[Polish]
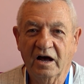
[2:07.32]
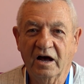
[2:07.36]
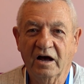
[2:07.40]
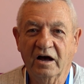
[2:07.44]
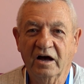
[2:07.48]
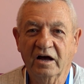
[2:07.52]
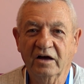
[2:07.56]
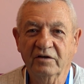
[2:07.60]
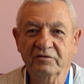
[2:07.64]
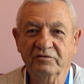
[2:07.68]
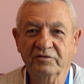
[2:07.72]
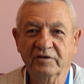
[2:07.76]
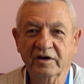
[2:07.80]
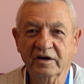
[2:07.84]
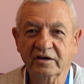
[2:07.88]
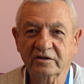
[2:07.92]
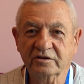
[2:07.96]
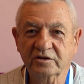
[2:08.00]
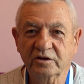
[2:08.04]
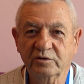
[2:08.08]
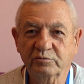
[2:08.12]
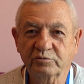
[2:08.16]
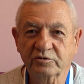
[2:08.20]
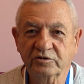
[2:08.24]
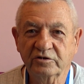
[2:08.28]
a
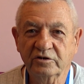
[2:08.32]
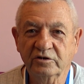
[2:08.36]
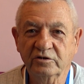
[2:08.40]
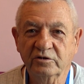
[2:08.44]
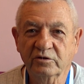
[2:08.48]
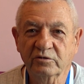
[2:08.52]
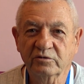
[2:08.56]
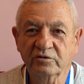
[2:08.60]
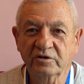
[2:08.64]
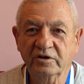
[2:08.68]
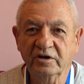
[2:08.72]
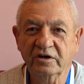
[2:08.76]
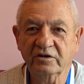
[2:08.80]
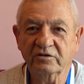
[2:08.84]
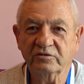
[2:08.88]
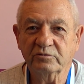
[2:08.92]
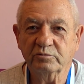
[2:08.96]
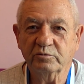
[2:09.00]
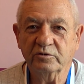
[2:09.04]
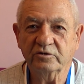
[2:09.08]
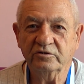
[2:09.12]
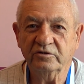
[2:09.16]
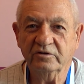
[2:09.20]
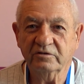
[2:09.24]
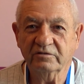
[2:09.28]
efekty przyjdą
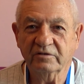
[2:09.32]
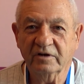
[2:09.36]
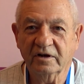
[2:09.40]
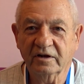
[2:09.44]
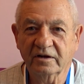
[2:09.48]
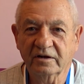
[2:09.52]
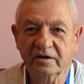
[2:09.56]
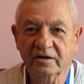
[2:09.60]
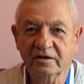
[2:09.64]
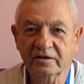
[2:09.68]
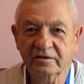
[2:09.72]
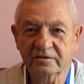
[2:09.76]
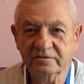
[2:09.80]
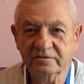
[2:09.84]
niespodziewane.